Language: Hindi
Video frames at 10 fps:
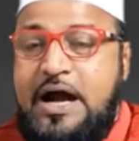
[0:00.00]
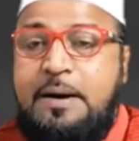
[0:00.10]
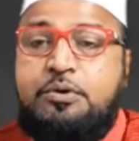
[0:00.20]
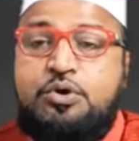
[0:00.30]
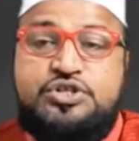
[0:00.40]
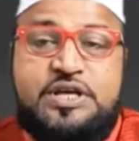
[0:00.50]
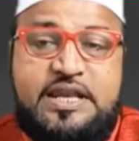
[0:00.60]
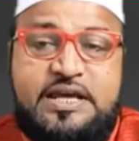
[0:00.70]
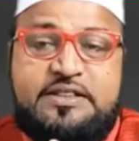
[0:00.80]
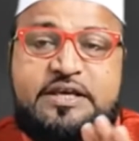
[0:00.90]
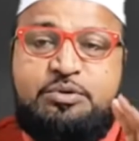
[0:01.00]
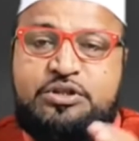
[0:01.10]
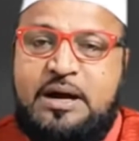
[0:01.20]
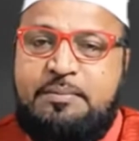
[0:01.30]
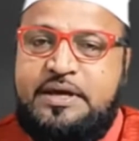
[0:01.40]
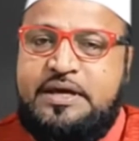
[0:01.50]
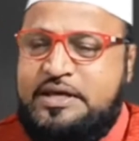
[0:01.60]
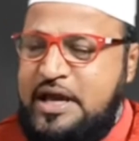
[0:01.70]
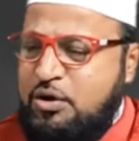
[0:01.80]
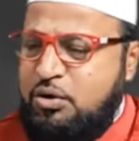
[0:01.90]
आपको शरीयत के मुताबिक
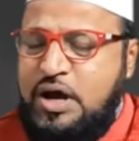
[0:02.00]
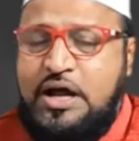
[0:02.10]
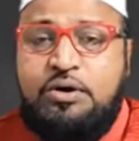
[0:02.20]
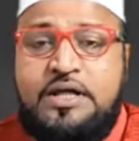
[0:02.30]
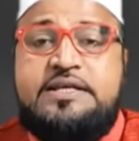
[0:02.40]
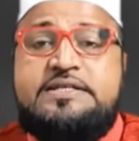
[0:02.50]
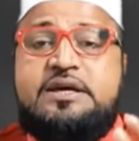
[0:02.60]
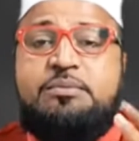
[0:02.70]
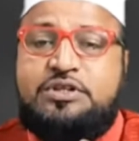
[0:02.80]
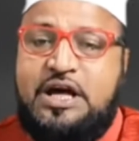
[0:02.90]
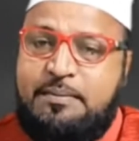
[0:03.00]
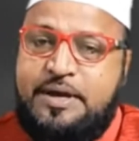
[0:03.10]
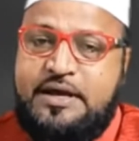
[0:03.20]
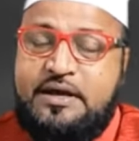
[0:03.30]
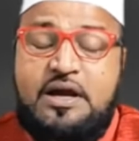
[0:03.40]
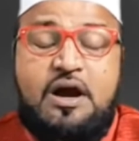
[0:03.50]
या कुरान हदीस के मुताबिक